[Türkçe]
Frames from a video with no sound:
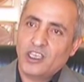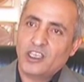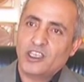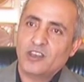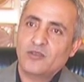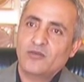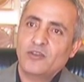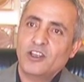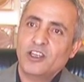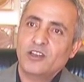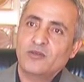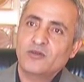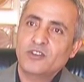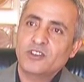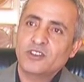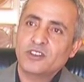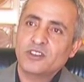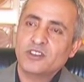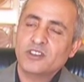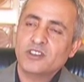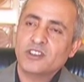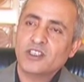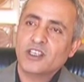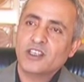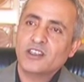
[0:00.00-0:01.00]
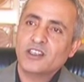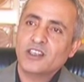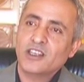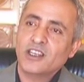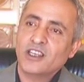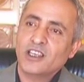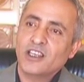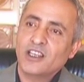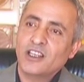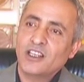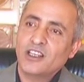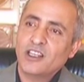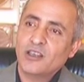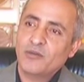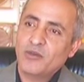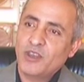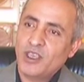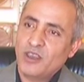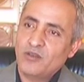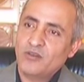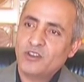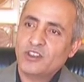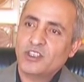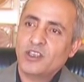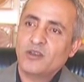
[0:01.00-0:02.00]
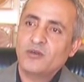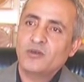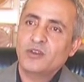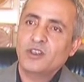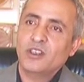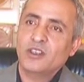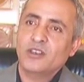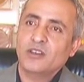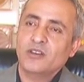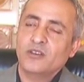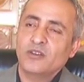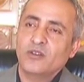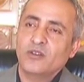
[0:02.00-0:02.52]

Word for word: hekimlerimiz insanlara genelde B vitamini